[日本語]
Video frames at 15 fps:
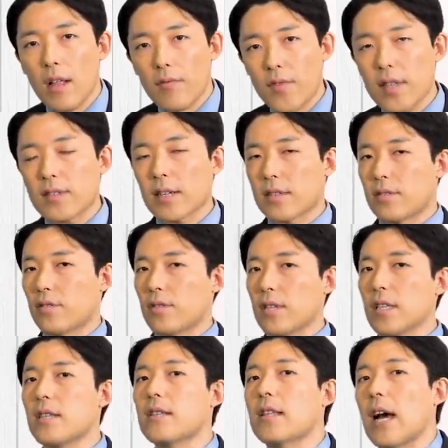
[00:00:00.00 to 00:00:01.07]
ですが、
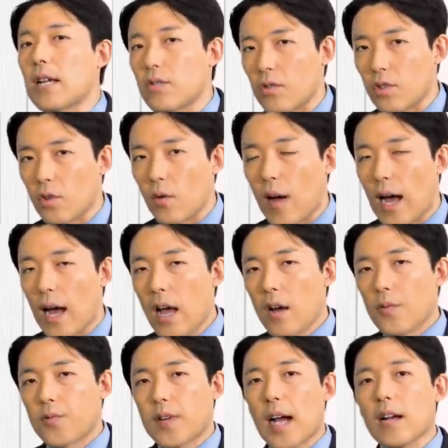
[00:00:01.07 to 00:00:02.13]
ツイッターというのは、
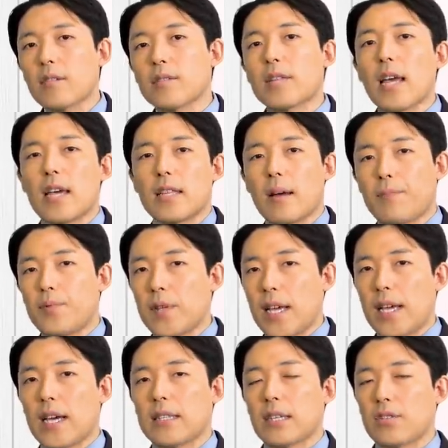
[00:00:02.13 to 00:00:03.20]
不確定な
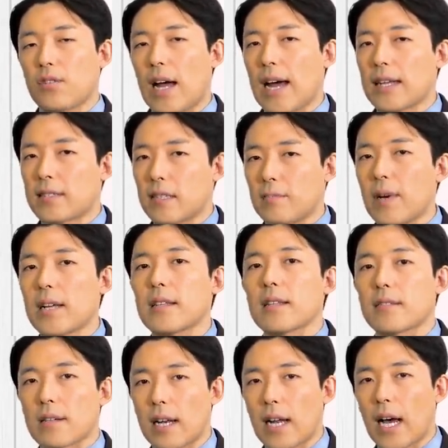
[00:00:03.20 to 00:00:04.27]
プレイヤーたちの集まりで
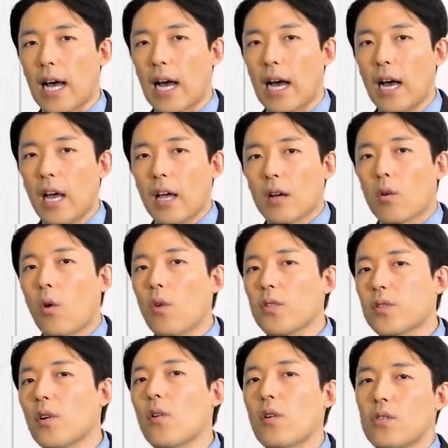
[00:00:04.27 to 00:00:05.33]
すから、
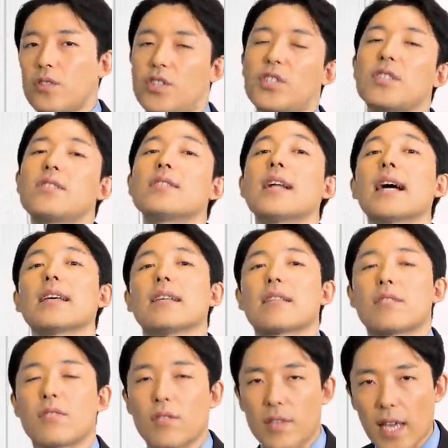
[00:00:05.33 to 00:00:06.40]
コントロールしづらいで
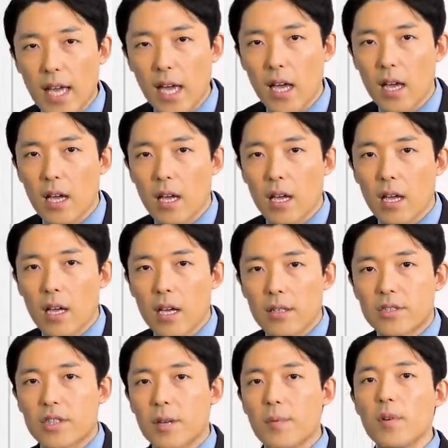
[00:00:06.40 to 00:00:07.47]
すよね。
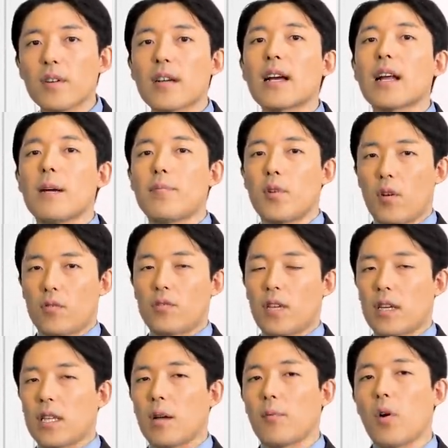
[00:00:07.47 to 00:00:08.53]
自分からはブロック
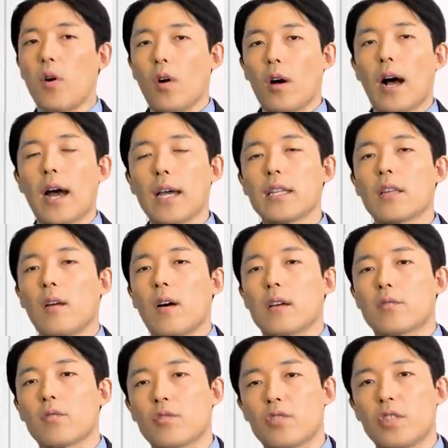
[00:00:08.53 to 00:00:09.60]
できても、相手
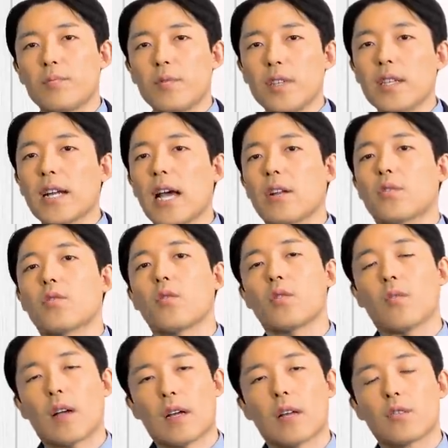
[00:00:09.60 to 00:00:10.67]
は、その自分以外の人
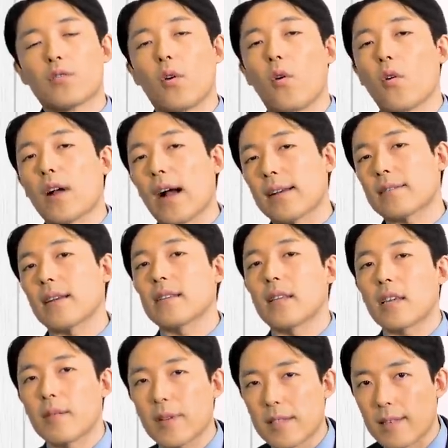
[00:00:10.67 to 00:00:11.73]
には情報拡散
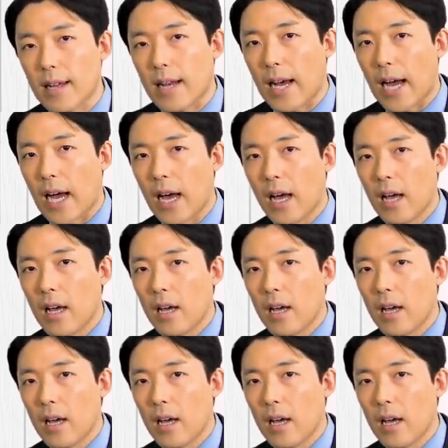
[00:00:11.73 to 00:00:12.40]
できますから、